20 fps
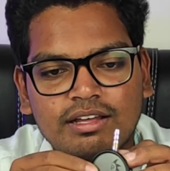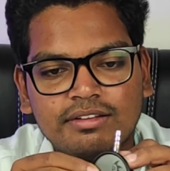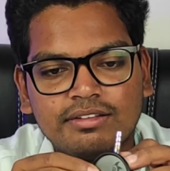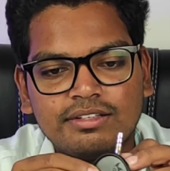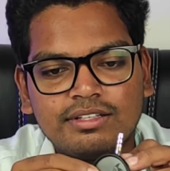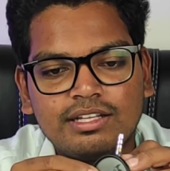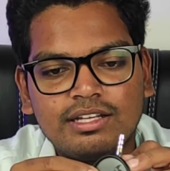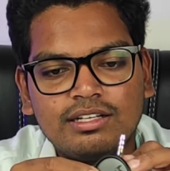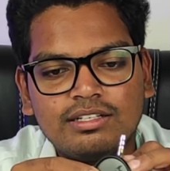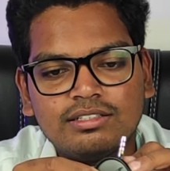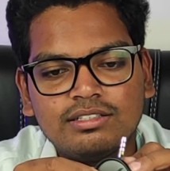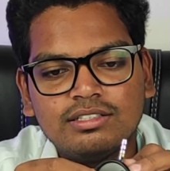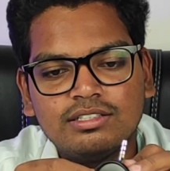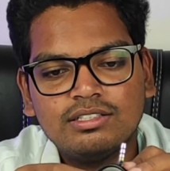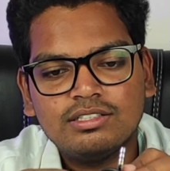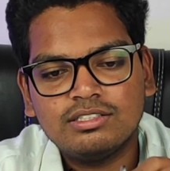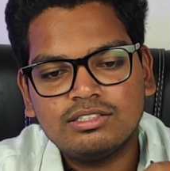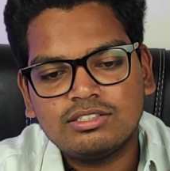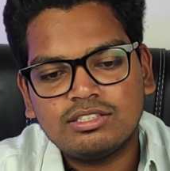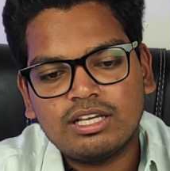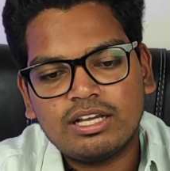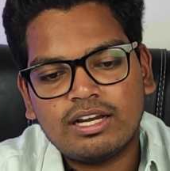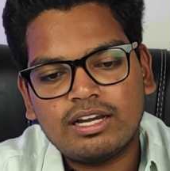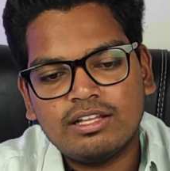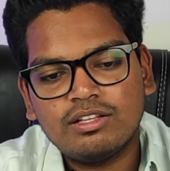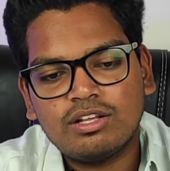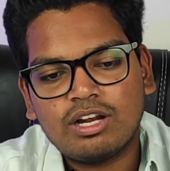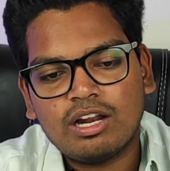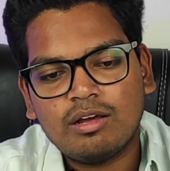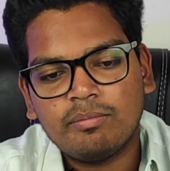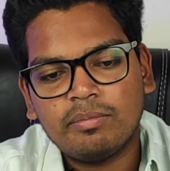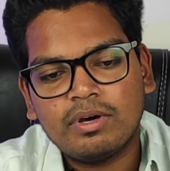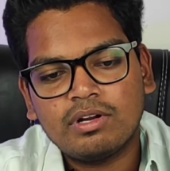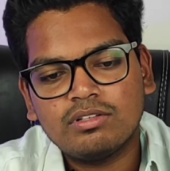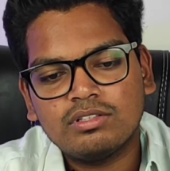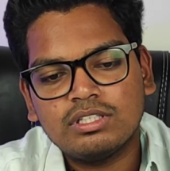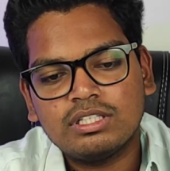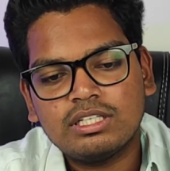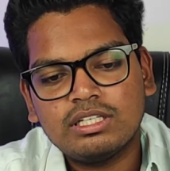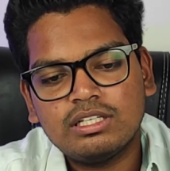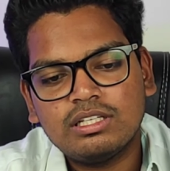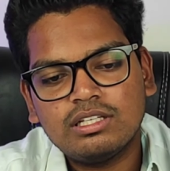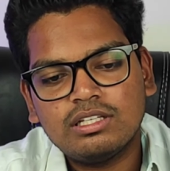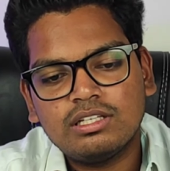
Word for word: అంతా సో ఇక్కడ ఏదో రబ్బర్ ఉంది